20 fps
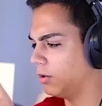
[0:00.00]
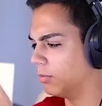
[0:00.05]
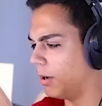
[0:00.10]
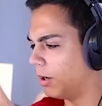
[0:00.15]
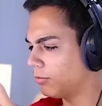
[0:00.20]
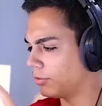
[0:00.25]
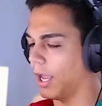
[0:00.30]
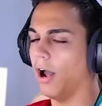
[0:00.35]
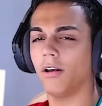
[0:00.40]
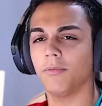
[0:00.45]

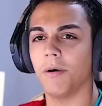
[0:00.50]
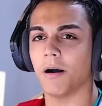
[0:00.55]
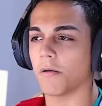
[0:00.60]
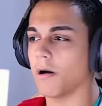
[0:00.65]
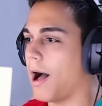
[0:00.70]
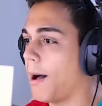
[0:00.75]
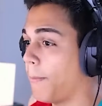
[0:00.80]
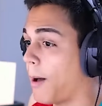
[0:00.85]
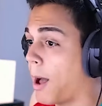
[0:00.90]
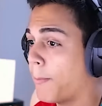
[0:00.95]
Meu Deus, mano.
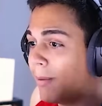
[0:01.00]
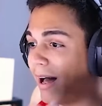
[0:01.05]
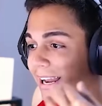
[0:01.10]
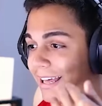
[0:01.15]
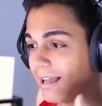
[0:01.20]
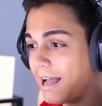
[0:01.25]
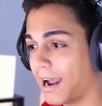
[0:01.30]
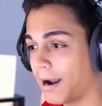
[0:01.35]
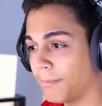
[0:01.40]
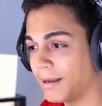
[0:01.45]
A, a, bala,
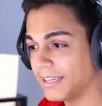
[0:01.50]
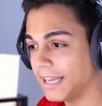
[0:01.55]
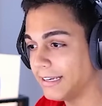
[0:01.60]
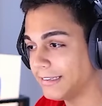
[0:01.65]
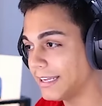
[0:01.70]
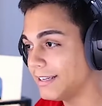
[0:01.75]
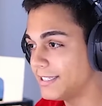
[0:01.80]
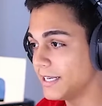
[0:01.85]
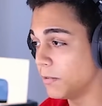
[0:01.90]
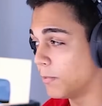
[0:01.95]
a arma dele
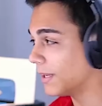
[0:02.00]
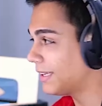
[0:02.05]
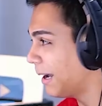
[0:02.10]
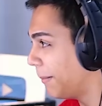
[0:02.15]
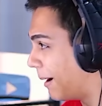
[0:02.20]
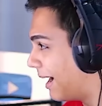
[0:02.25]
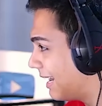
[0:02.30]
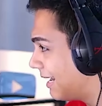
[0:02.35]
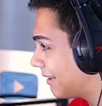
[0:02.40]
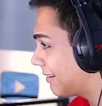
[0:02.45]
tem 50
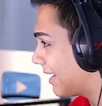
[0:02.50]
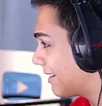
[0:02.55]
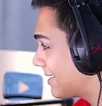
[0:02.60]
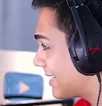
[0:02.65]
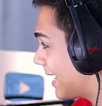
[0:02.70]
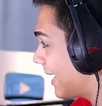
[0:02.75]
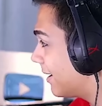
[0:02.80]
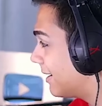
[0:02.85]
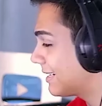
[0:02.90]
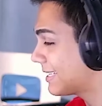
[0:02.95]
balas. Ele tá
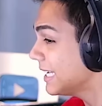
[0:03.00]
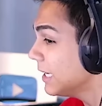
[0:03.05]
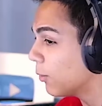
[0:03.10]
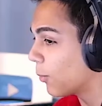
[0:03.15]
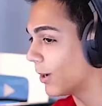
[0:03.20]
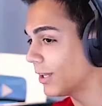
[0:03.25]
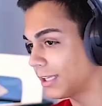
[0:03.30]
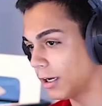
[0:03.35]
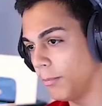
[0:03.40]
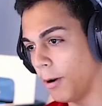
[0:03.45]
descarregando a
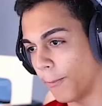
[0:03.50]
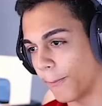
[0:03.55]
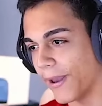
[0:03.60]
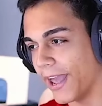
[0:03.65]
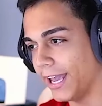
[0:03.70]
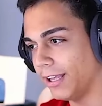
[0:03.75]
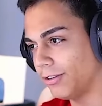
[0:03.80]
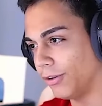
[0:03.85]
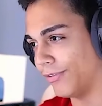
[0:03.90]
50 no meu peito,